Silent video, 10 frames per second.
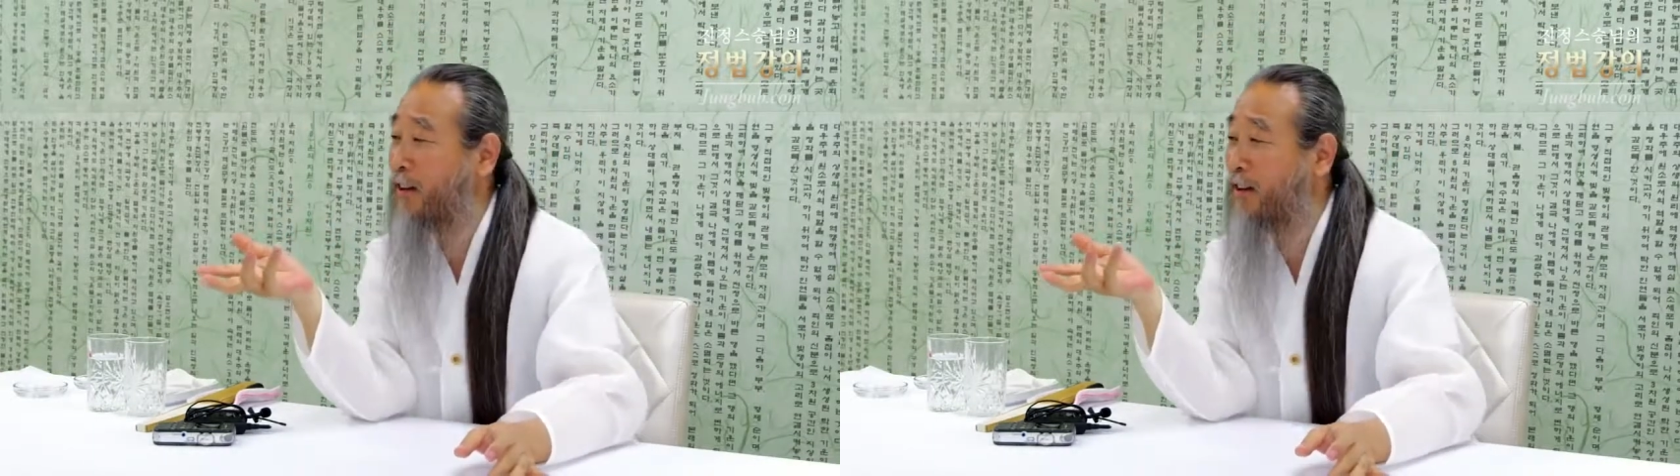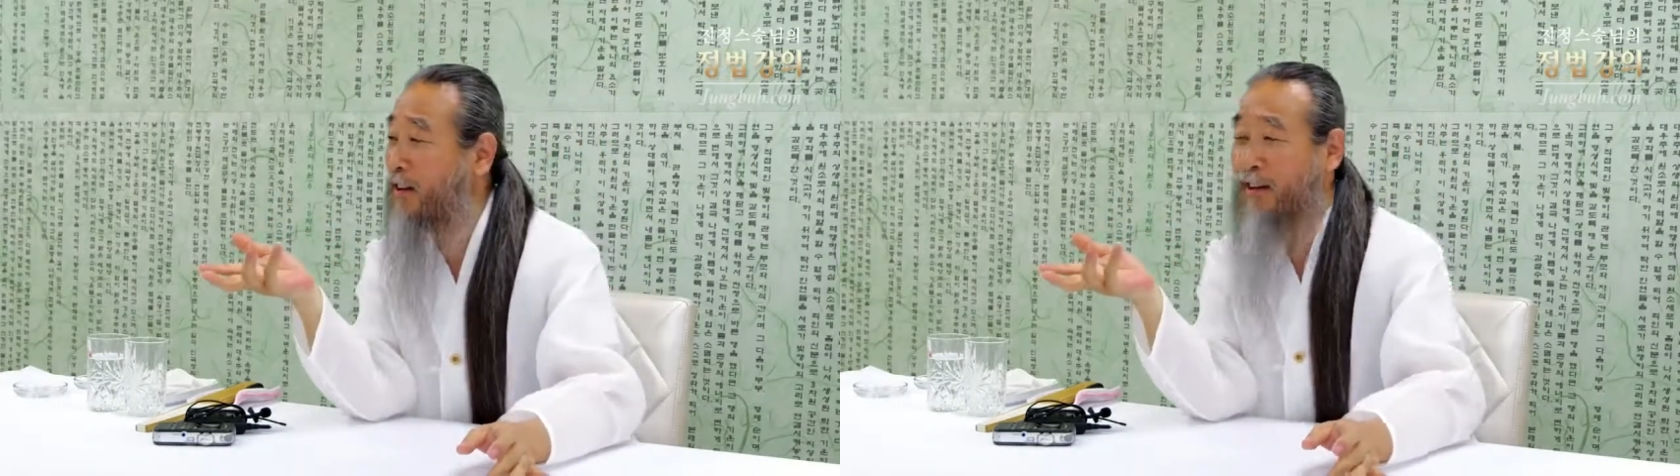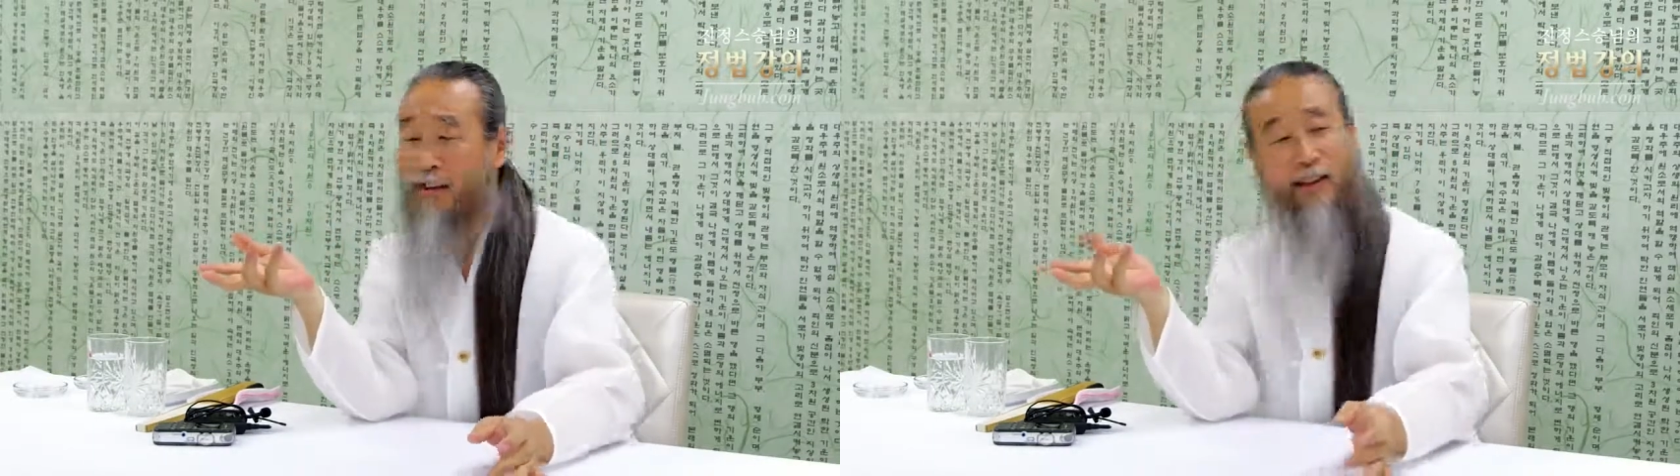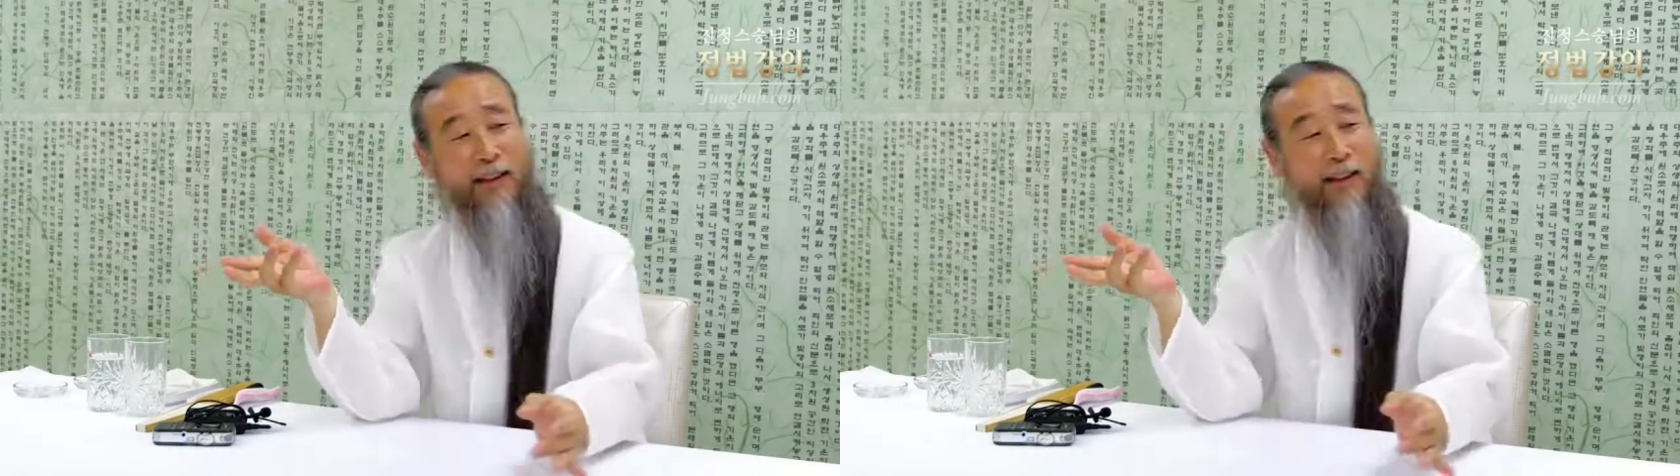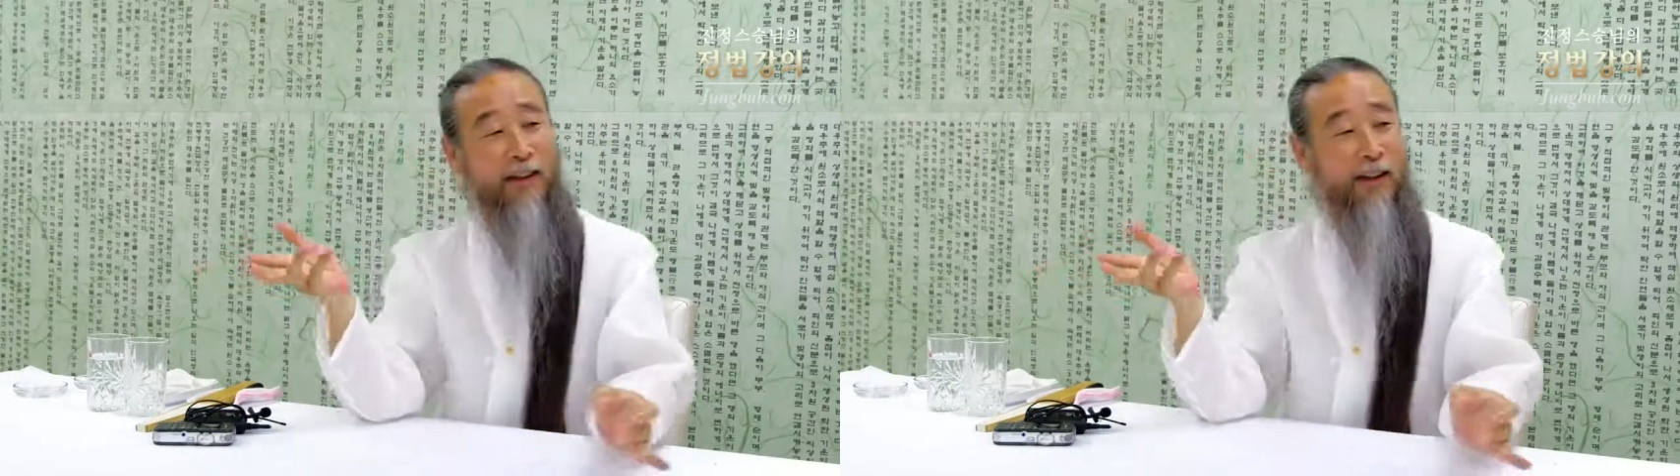응?
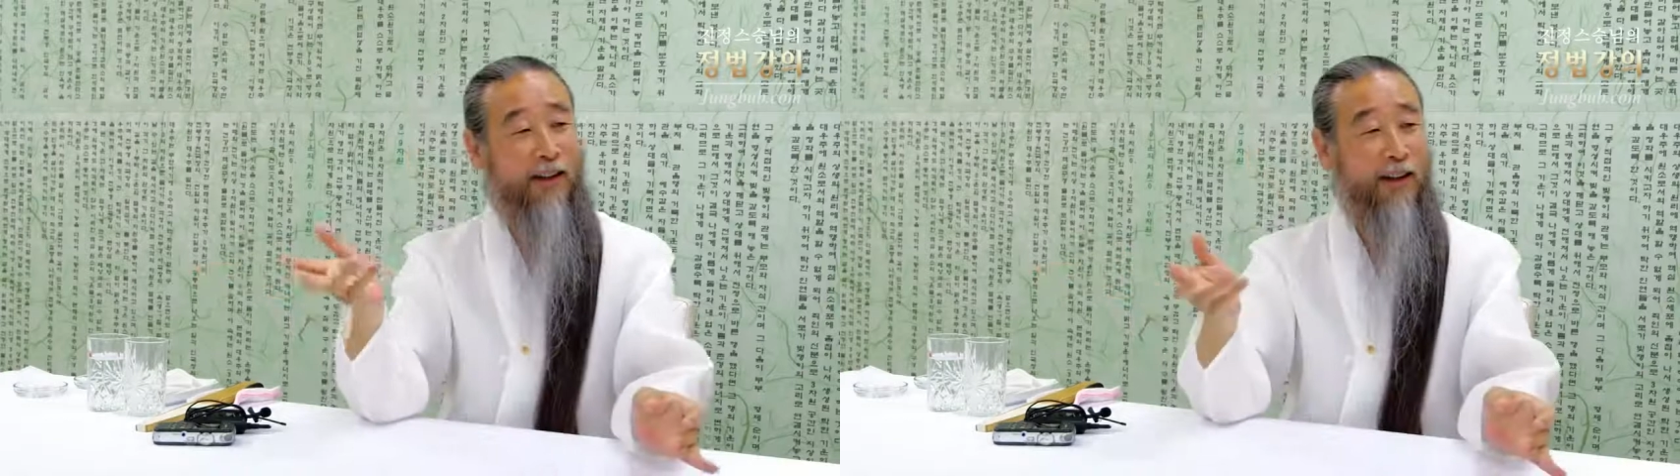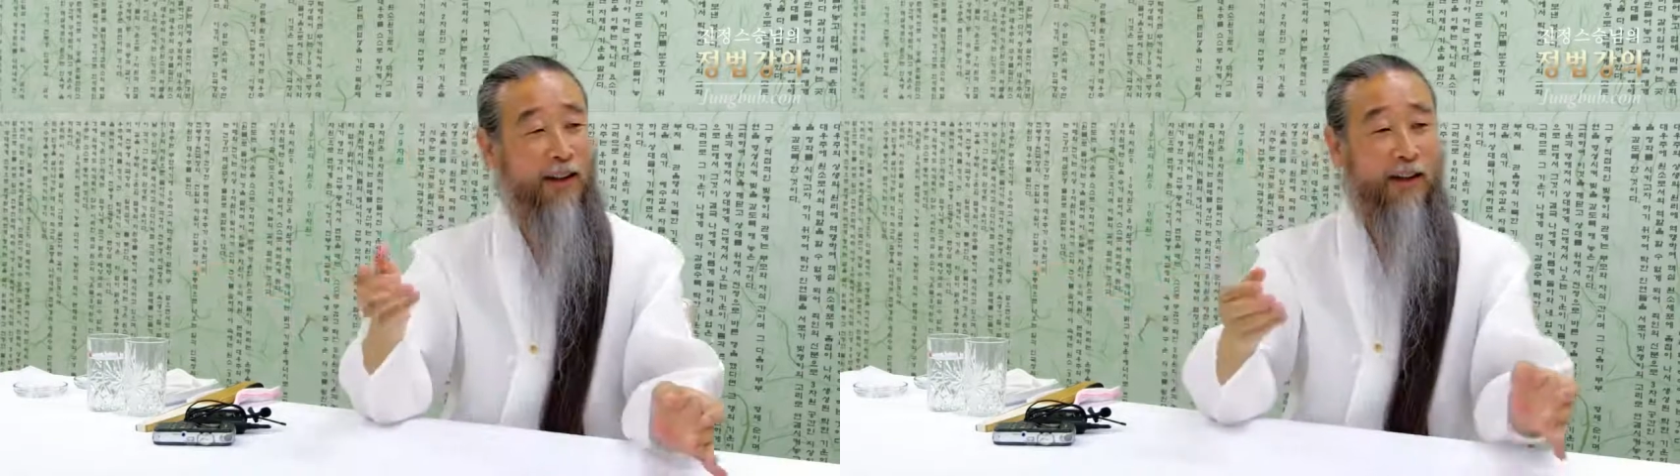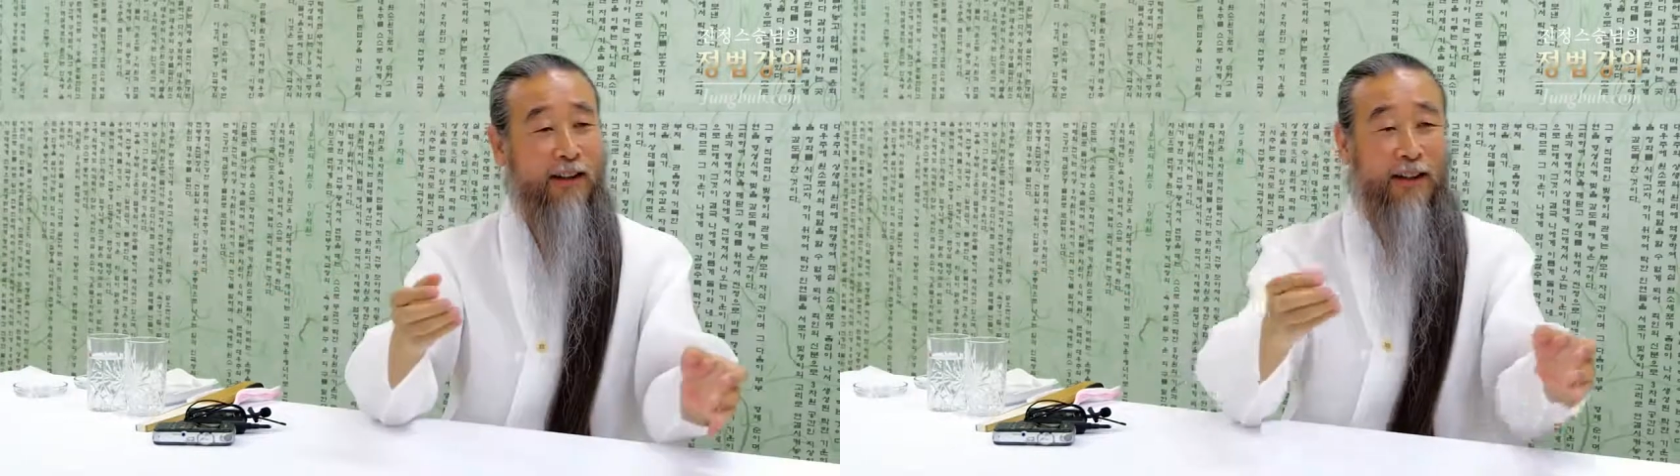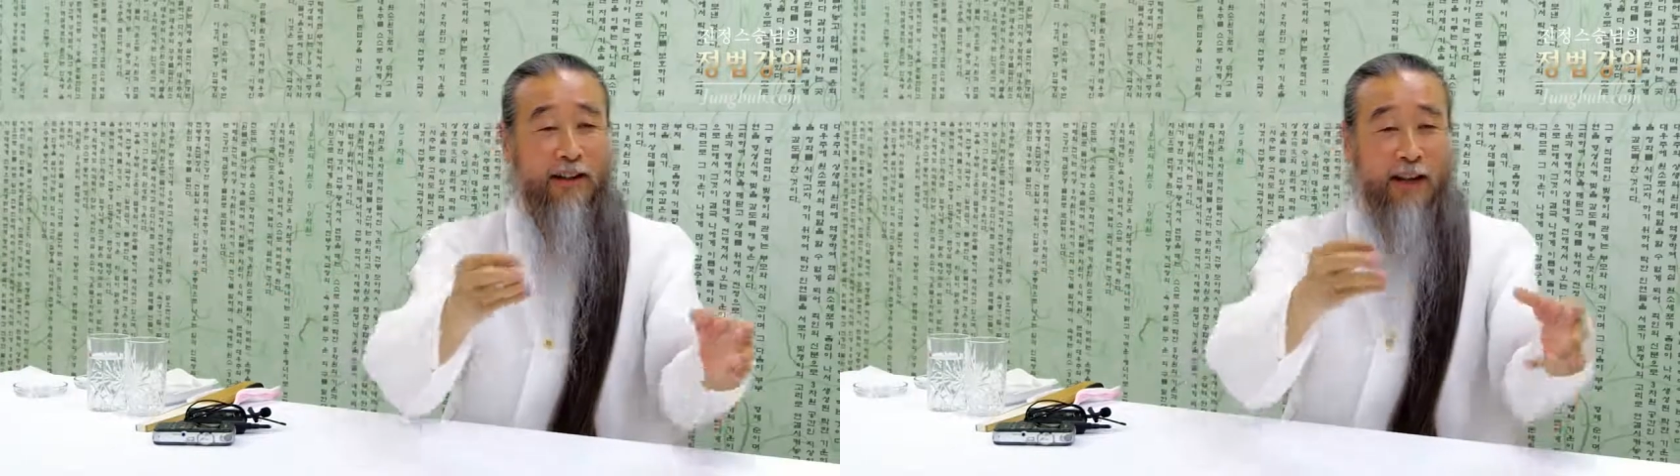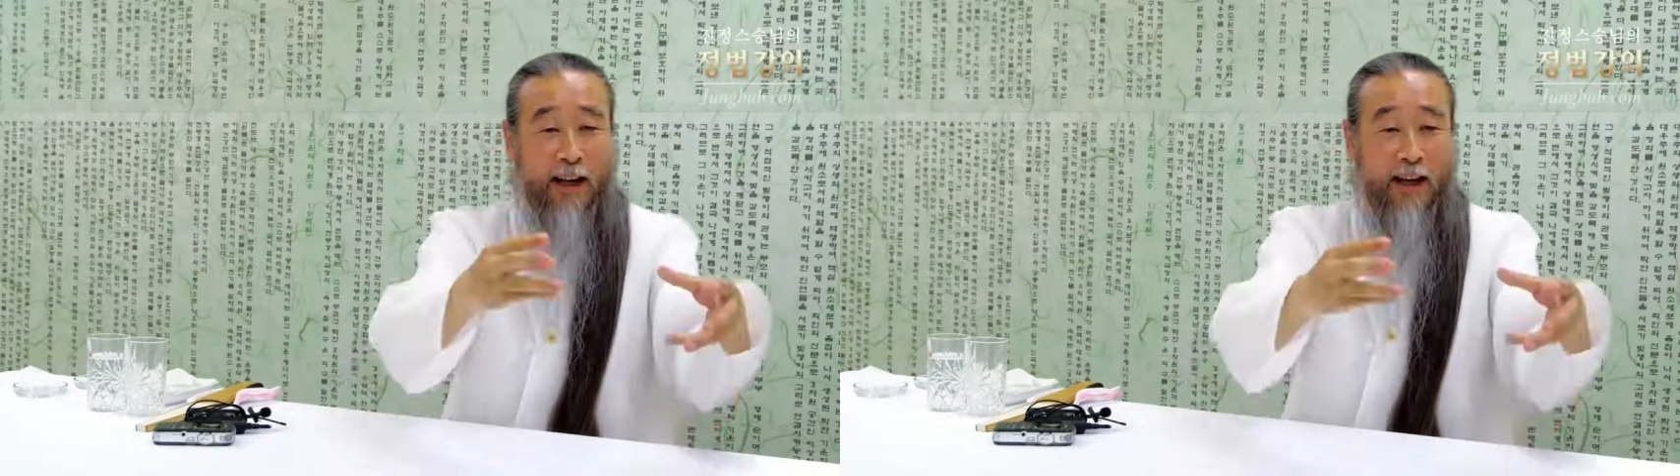어.
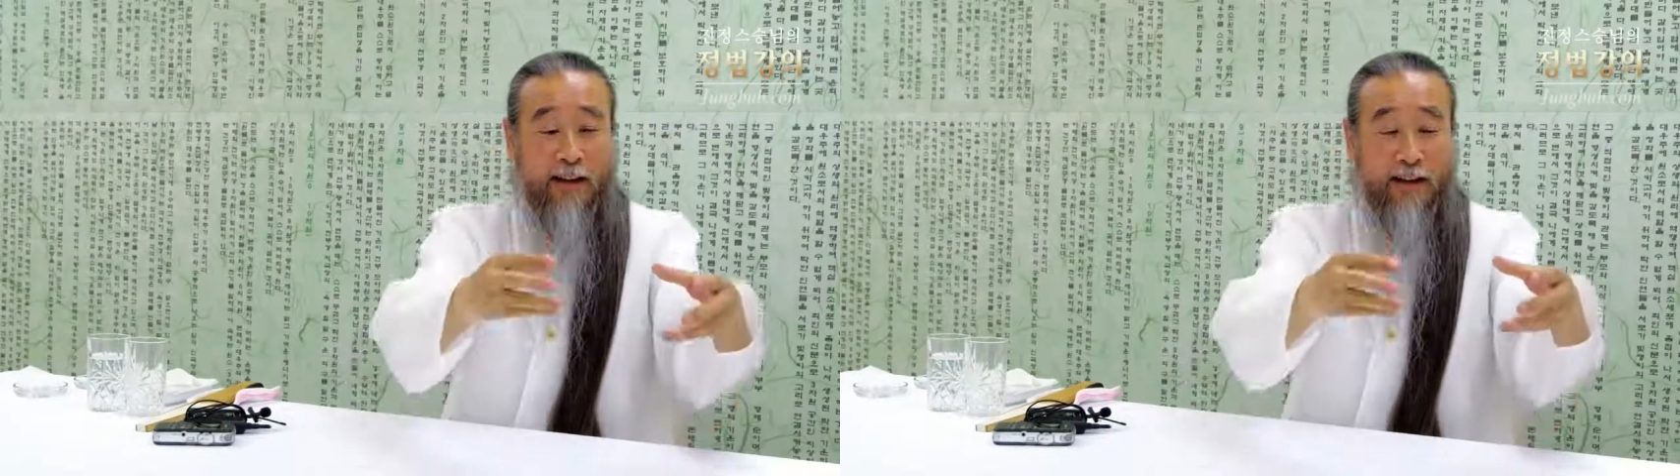그러니까 내가,